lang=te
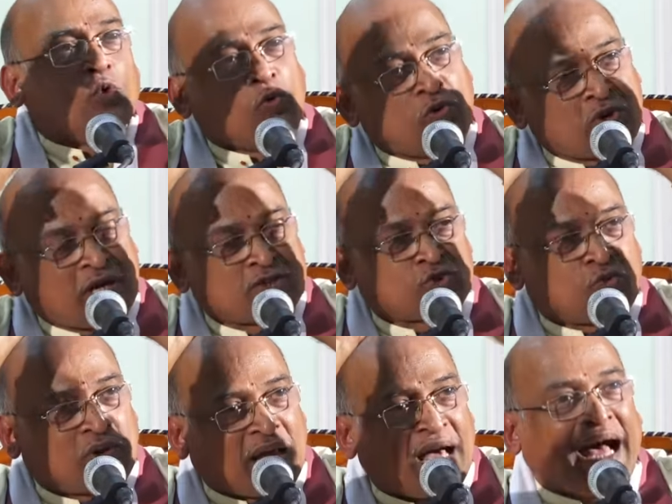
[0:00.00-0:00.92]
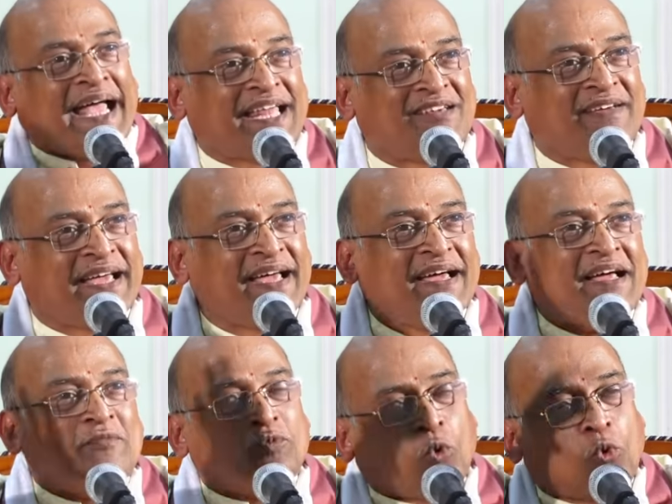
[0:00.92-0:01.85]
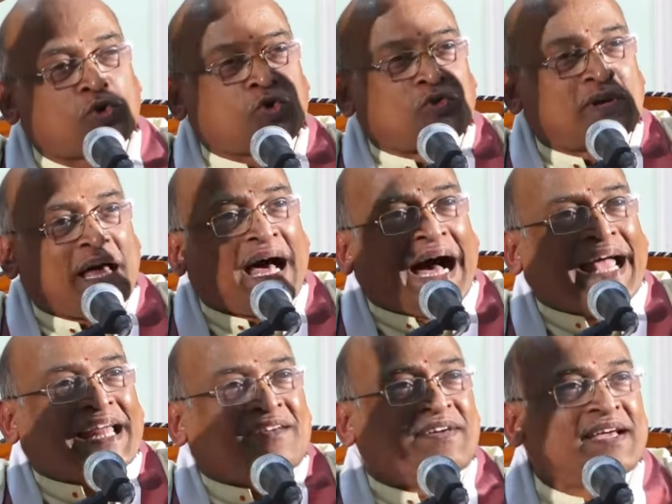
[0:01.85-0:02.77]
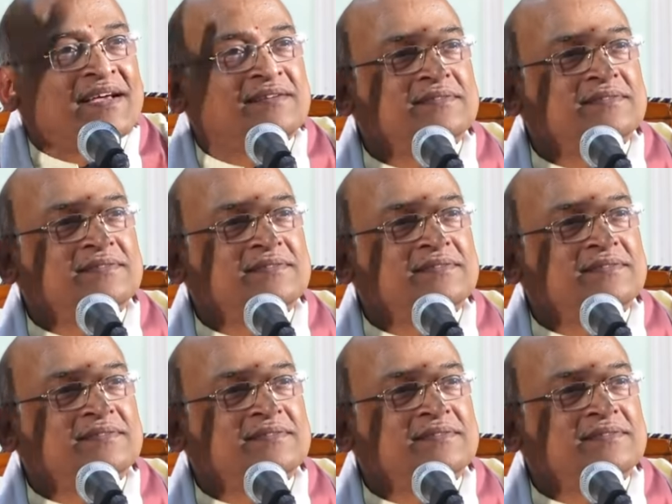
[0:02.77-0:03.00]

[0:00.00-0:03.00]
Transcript: గోవులు కాసుకున్నా ఆయనవే కోట్లున్నా ఆయనవే